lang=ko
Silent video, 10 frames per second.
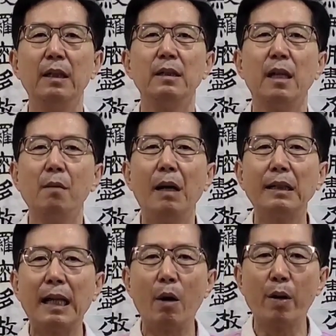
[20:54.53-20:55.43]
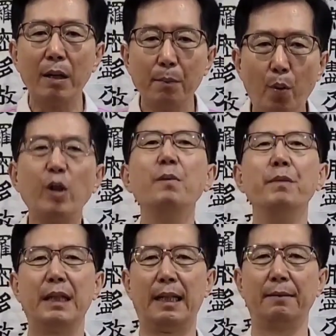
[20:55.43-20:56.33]
정말 탁월한
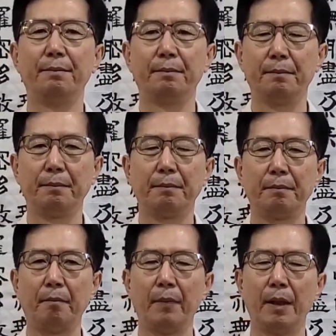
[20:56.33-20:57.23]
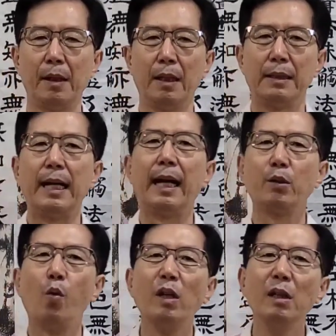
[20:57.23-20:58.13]
복입니다 제가
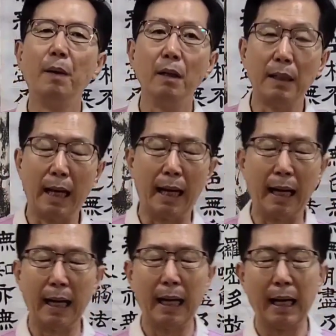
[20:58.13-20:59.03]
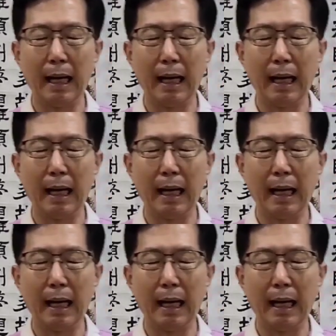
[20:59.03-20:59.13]
돈을 벌 때